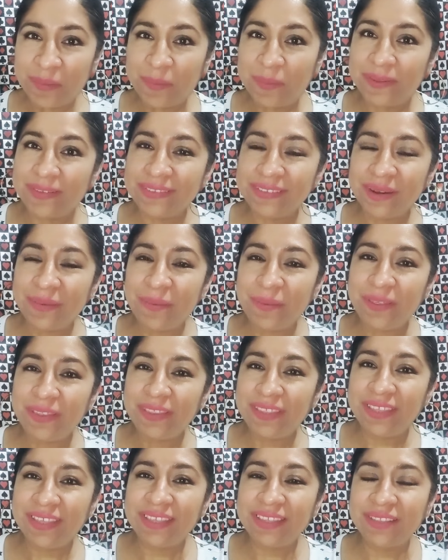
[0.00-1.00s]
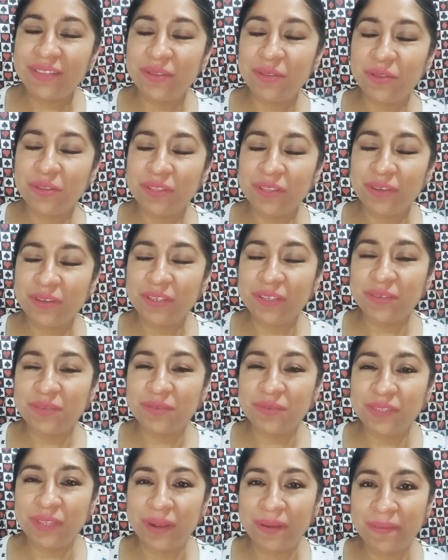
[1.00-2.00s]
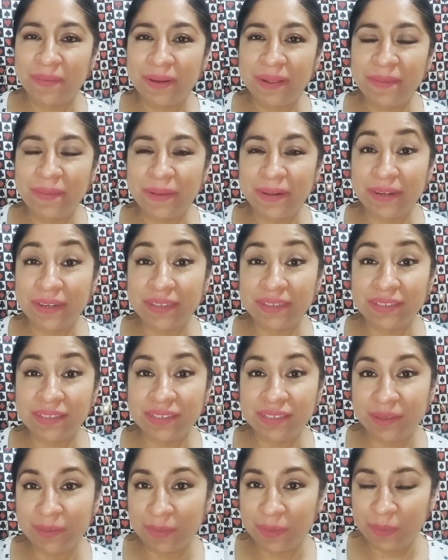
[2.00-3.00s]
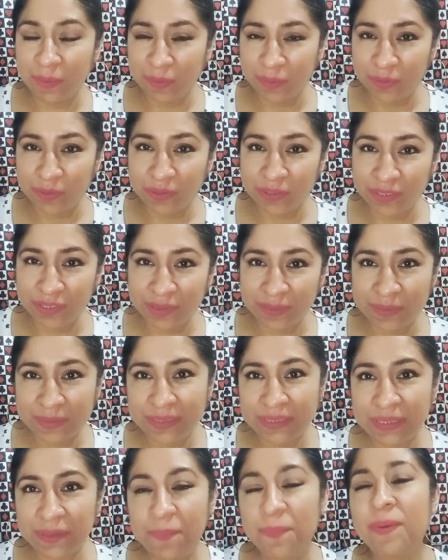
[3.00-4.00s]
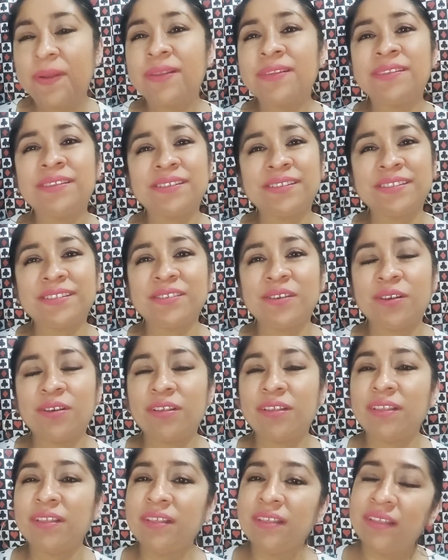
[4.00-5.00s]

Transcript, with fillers: Pues el videito de hoy es una breve reseña mi punto de vista y percepción